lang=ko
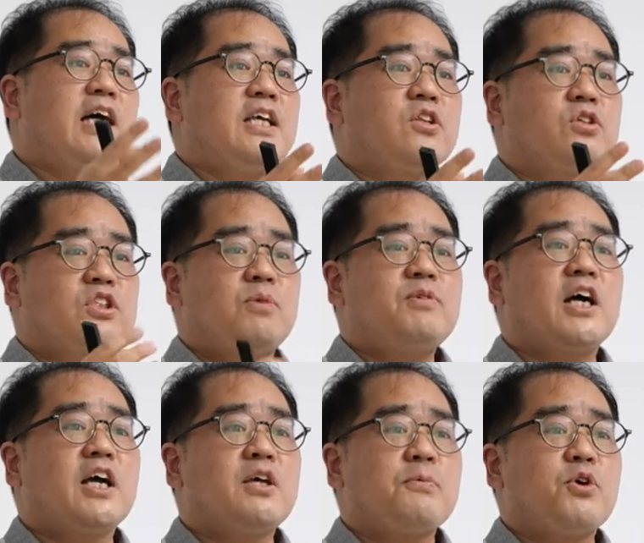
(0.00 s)
단위에서 실험을
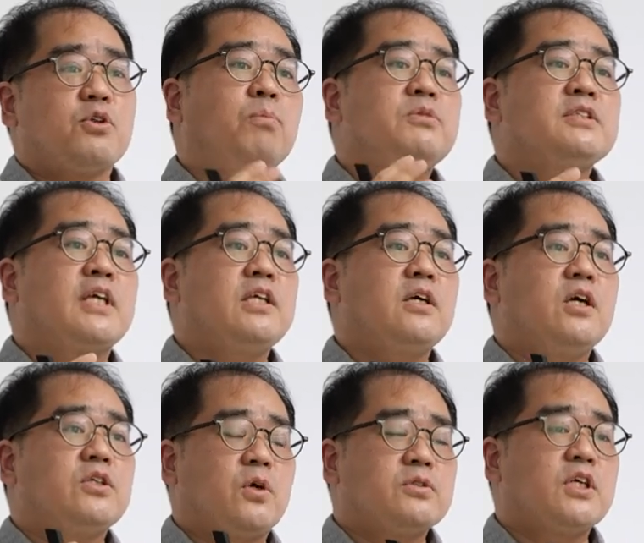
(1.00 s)
하게 되면 검증된
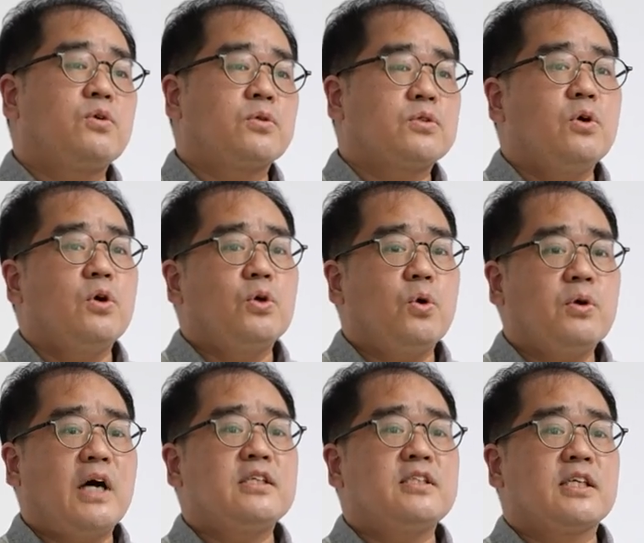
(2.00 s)
정책으로서
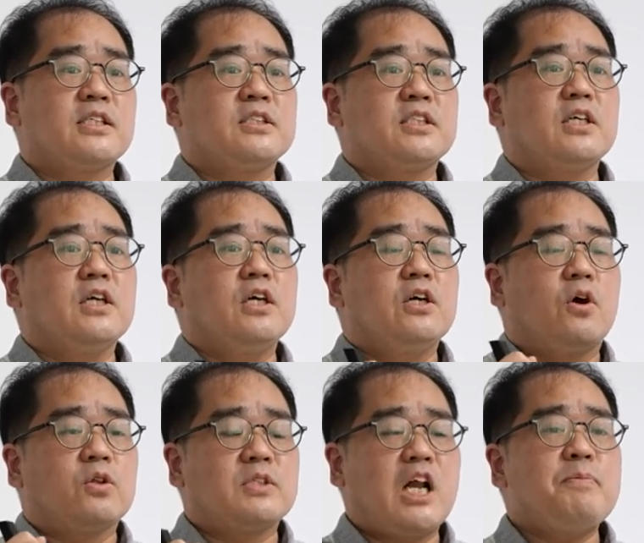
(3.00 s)
효과들이라든지
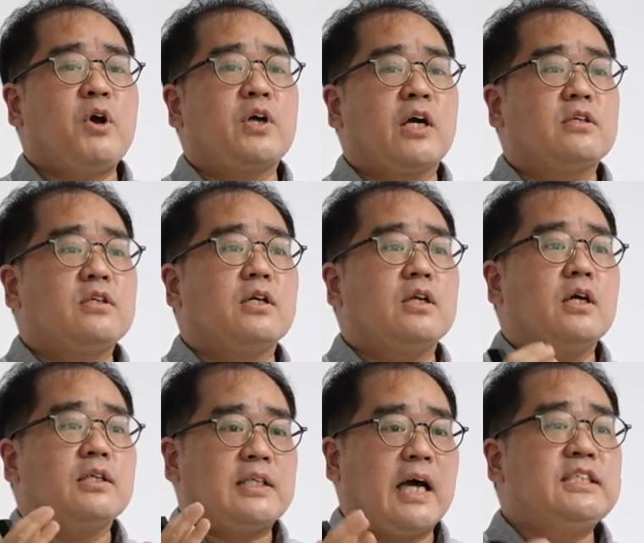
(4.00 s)
어떤 삶의
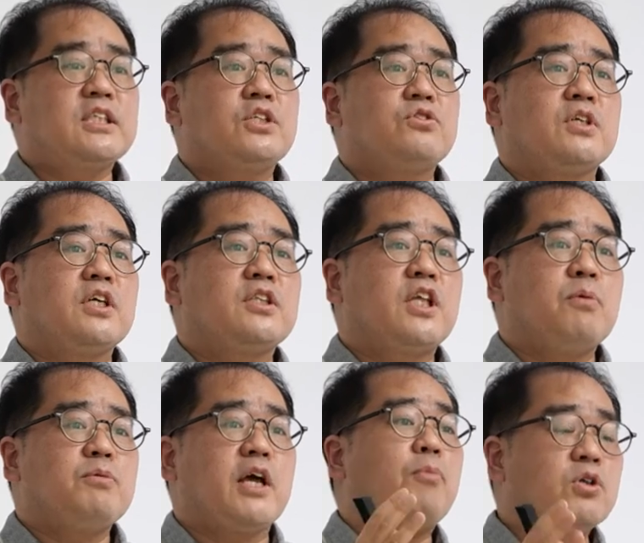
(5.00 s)
영향들을 제한시킬 수 있기
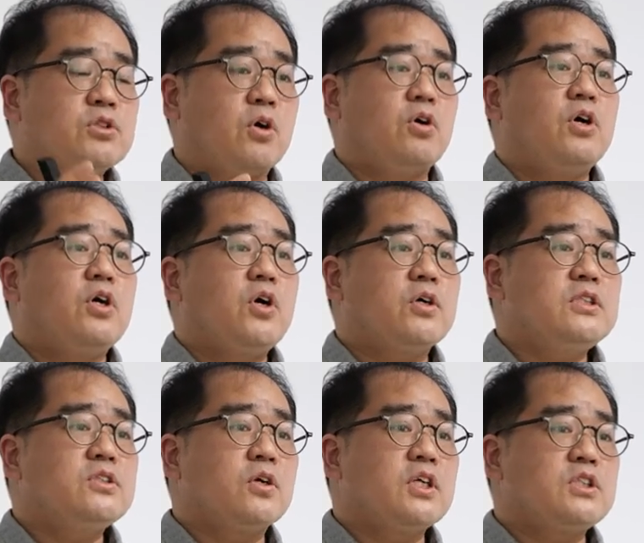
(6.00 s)
때문에 먼저
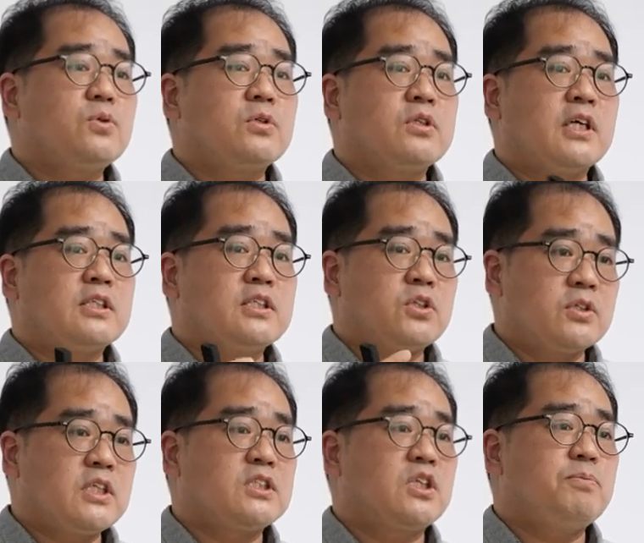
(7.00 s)
혁신적인 시도들이라든지
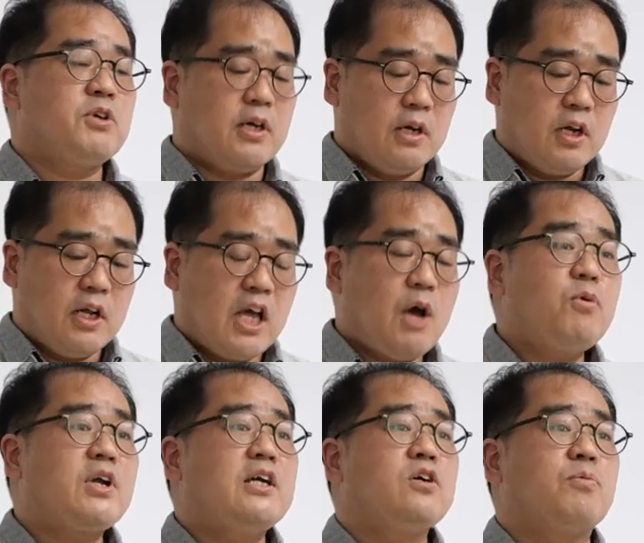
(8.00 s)
정책 실험을 해보라는